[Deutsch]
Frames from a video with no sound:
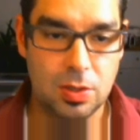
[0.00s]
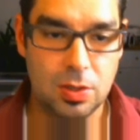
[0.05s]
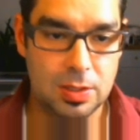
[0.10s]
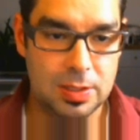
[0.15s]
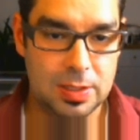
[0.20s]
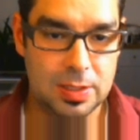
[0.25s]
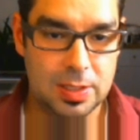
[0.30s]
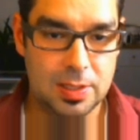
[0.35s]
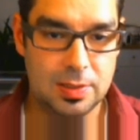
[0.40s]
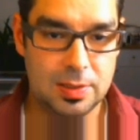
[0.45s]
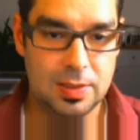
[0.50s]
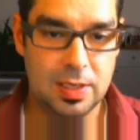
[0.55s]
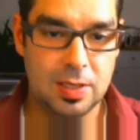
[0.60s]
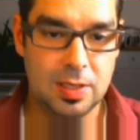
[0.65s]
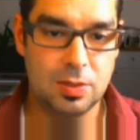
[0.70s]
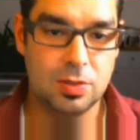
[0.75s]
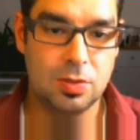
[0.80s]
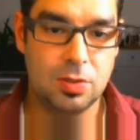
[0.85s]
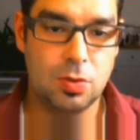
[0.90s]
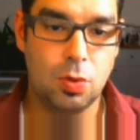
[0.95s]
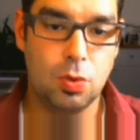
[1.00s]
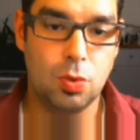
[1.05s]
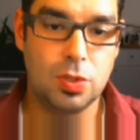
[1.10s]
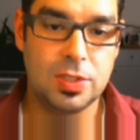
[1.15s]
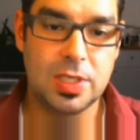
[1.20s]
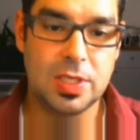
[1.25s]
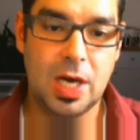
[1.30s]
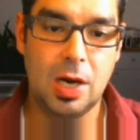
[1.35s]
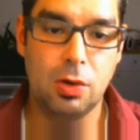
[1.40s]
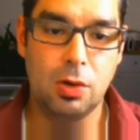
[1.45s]
äh, der
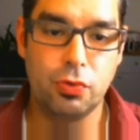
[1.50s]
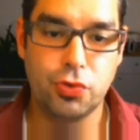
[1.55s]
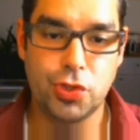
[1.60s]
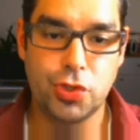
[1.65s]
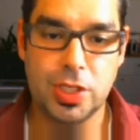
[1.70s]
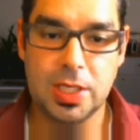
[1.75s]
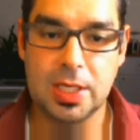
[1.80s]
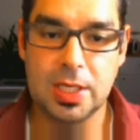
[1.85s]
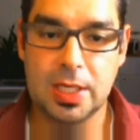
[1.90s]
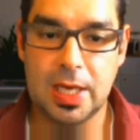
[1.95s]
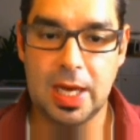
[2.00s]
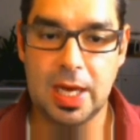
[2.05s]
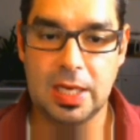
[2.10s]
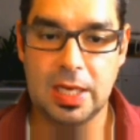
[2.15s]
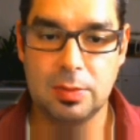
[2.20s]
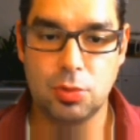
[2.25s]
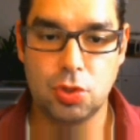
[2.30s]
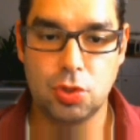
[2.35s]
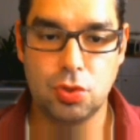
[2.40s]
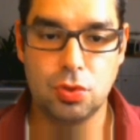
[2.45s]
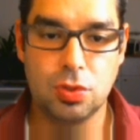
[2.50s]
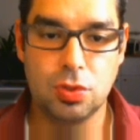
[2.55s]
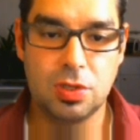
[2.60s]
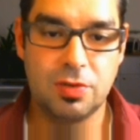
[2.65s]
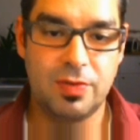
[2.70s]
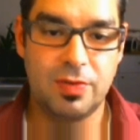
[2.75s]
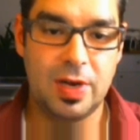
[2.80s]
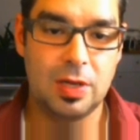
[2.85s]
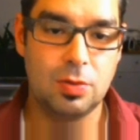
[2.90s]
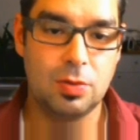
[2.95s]
größte Aufstieg an einem
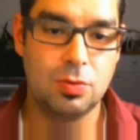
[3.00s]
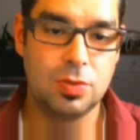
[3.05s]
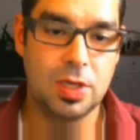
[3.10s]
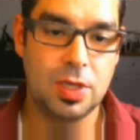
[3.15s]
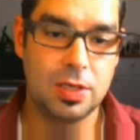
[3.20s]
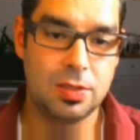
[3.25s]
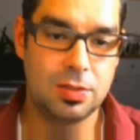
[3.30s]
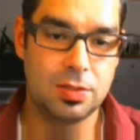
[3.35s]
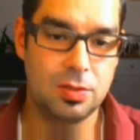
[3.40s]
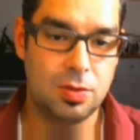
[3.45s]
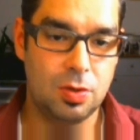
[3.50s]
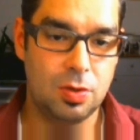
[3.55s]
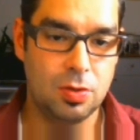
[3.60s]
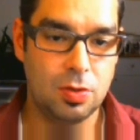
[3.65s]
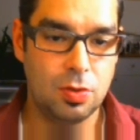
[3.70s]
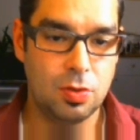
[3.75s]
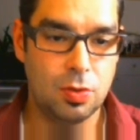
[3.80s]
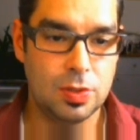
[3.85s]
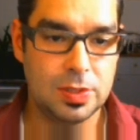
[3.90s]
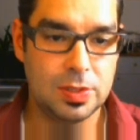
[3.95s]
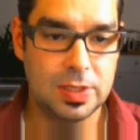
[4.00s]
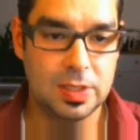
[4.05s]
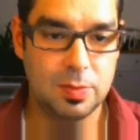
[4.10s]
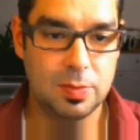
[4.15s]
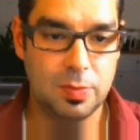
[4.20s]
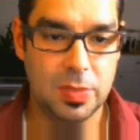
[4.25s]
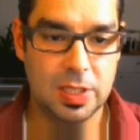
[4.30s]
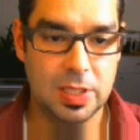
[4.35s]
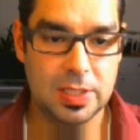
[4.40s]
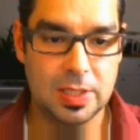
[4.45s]
Stück waren
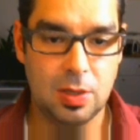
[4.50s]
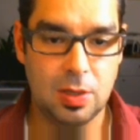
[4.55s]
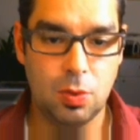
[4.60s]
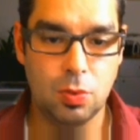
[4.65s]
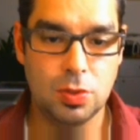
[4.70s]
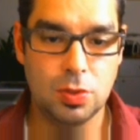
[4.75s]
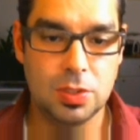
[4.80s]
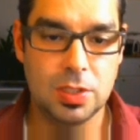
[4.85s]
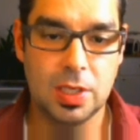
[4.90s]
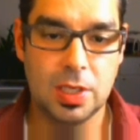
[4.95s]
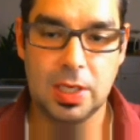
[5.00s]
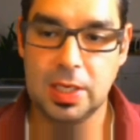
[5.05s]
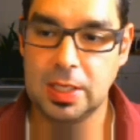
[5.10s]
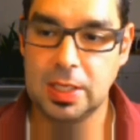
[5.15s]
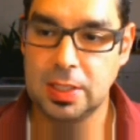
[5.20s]
199 Meter und